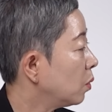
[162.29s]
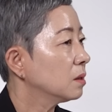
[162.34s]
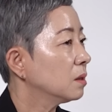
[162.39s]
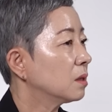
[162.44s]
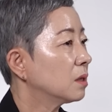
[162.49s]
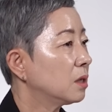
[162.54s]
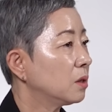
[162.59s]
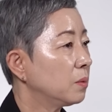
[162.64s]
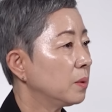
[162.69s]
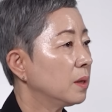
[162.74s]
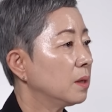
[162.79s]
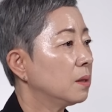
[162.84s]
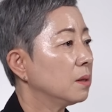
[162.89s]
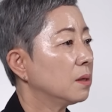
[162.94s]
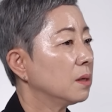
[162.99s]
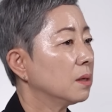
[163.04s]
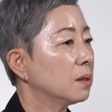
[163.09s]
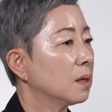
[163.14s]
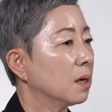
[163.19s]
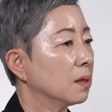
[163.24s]
그
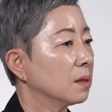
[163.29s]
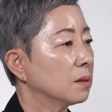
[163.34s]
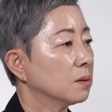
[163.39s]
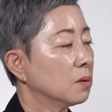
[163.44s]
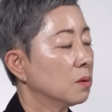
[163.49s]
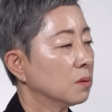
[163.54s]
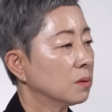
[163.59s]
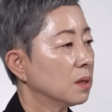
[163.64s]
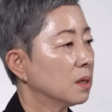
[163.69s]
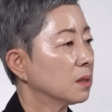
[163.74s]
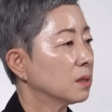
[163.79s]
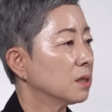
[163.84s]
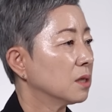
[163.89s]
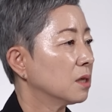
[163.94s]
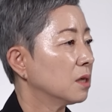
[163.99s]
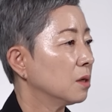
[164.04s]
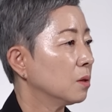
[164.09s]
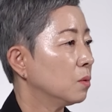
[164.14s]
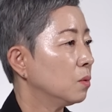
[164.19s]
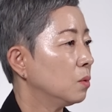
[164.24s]
기회들이 나를
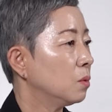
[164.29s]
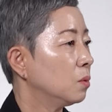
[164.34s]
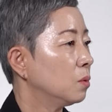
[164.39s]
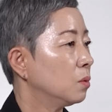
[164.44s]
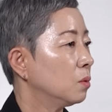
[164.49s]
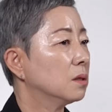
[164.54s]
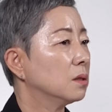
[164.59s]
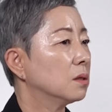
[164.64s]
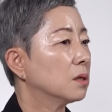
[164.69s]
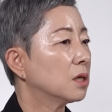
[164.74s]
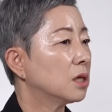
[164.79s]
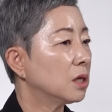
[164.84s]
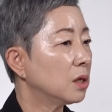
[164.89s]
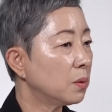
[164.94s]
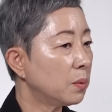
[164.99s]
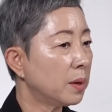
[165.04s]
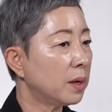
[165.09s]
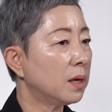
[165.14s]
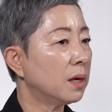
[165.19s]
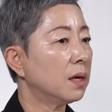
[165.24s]
성장시키고 그
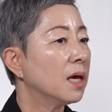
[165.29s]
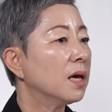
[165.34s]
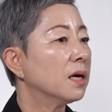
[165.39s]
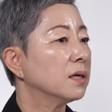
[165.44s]
기회에